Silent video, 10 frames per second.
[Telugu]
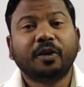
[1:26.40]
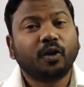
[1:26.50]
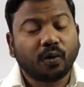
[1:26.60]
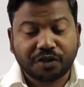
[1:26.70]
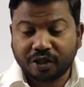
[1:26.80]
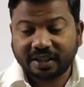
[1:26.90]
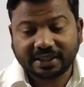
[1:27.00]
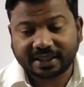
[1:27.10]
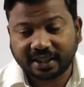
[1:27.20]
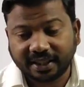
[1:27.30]
మీకు ఒక విషయం
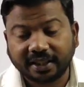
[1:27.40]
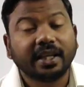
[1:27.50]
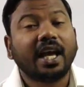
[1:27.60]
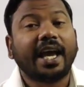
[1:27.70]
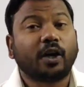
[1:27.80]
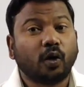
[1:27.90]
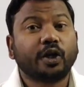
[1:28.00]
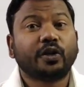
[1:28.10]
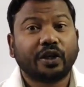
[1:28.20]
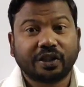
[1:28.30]
తెలుసా అండి
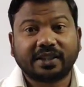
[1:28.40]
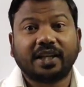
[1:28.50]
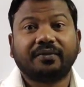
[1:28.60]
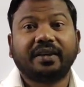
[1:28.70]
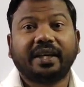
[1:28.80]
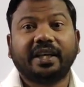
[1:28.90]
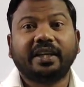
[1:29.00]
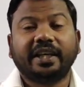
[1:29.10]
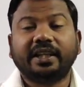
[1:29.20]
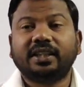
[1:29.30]
అకార్డింగ్ టు యర్ సర్వే
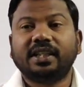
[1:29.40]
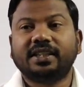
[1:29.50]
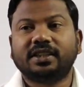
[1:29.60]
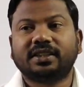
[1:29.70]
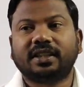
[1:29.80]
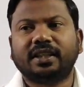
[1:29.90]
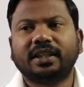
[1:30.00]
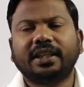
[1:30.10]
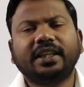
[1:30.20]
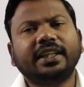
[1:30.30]
ఏం
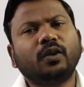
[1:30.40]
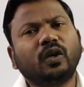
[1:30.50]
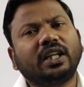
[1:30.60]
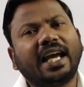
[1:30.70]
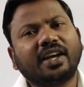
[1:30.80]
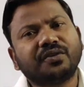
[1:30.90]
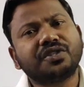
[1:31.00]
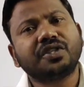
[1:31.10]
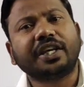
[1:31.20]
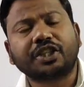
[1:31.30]
తెలియజేస్తారంటే ఏదైనా ఒక
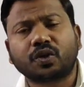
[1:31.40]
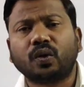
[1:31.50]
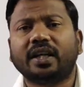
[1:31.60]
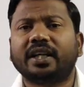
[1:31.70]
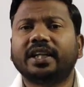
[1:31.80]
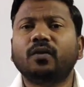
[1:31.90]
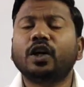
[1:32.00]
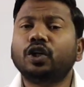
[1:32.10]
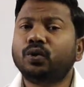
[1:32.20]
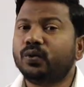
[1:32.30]
లాంగ్వేజ్ నేర్చుకోవాలంటే
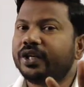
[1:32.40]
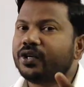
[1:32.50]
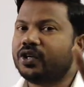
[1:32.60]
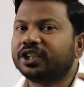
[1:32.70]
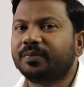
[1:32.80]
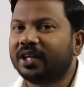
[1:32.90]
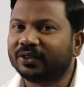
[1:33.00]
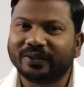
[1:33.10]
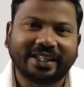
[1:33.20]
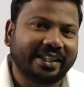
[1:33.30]
ఒక టూ ఇయర్స్
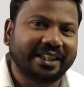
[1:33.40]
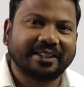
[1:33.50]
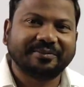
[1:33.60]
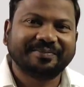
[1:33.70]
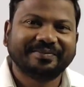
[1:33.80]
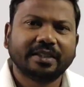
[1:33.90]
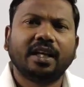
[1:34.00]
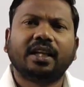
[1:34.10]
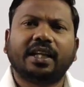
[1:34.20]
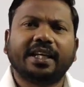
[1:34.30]
పడుతుందండి
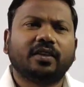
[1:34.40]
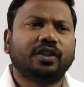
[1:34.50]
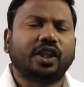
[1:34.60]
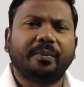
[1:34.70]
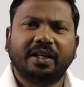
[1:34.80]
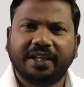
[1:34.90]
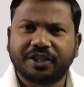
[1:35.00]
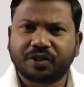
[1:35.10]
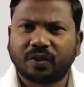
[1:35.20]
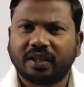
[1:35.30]
లైక్ తమిళ్
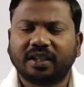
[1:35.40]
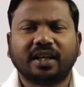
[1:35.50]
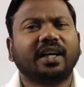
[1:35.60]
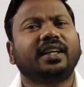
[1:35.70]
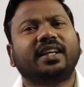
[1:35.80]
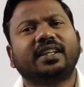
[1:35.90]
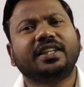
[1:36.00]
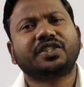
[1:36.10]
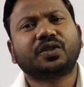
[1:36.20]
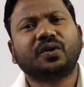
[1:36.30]
నేర్చుకోవాలన్నా కన్నడ
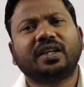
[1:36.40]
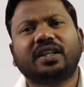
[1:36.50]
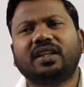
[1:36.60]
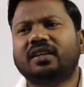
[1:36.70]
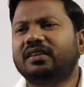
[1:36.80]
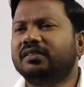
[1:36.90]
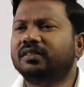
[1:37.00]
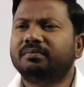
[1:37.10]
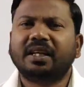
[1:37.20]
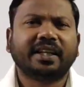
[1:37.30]
నేర్చుకోవాలన్నా
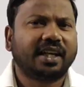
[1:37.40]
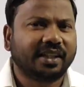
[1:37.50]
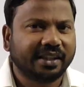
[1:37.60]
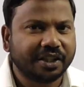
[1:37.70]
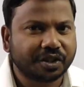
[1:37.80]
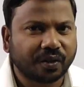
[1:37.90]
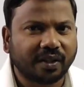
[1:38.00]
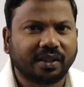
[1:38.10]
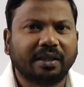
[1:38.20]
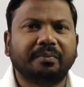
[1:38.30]
మలయాళం
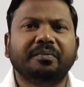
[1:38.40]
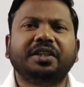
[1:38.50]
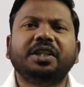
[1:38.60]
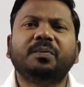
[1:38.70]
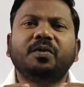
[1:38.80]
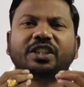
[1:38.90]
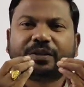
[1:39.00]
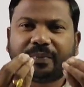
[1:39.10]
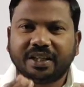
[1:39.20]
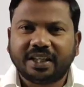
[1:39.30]
నేర్చుకోవాలన్నా మినిమం
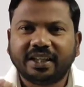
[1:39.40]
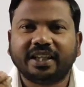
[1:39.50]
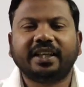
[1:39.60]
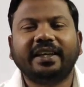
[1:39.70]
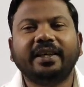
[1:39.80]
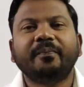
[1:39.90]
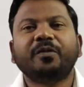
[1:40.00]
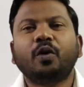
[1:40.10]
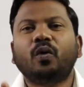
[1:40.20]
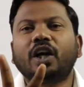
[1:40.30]
స్పీకింగ్కి
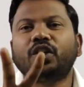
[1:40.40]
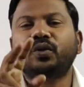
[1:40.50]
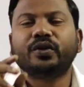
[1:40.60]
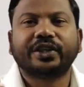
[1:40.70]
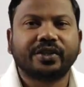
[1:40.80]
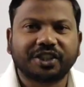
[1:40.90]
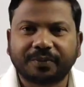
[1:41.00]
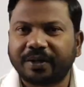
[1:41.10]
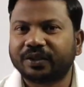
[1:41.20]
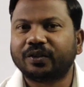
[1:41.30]
ఒక టూ ఇయర్స్
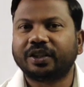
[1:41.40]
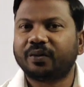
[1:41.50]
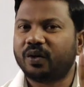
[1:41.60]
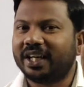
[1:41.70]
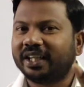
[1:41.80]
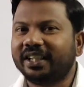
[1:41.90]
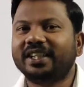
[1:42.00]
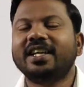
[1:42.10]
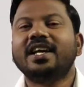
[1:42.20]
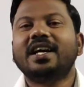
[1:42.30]
పడుతుంది ఒకటి